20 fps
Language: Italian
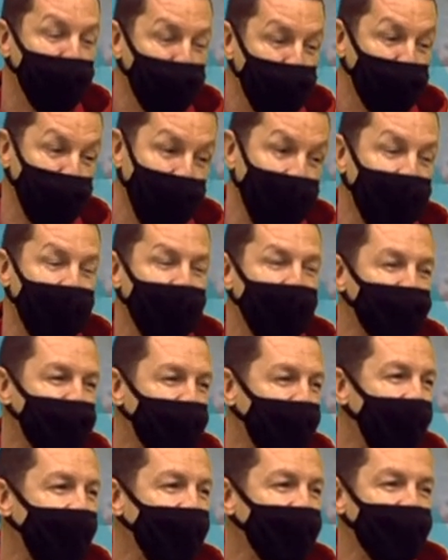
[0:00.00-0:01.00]
potrei anche
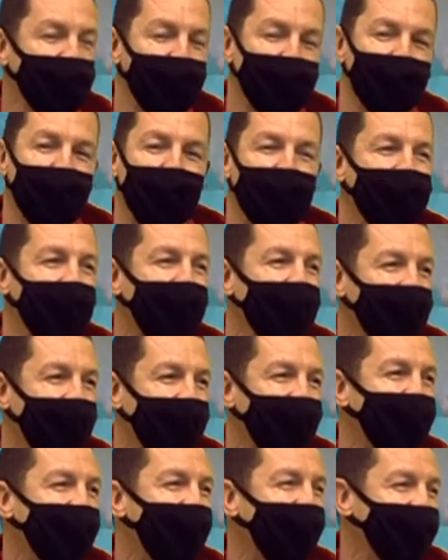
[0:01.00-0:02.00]
giocarci, visto il livello
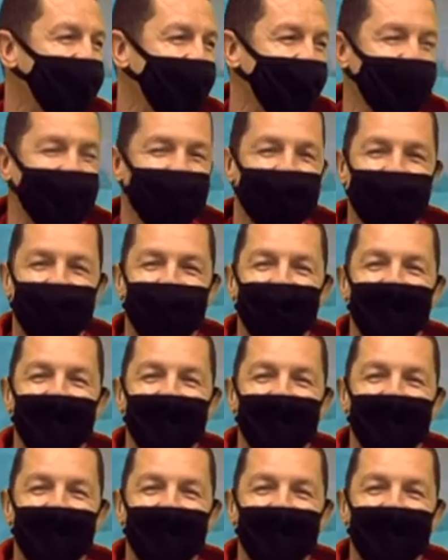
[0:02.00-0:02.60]
tecnico che c'è adesso.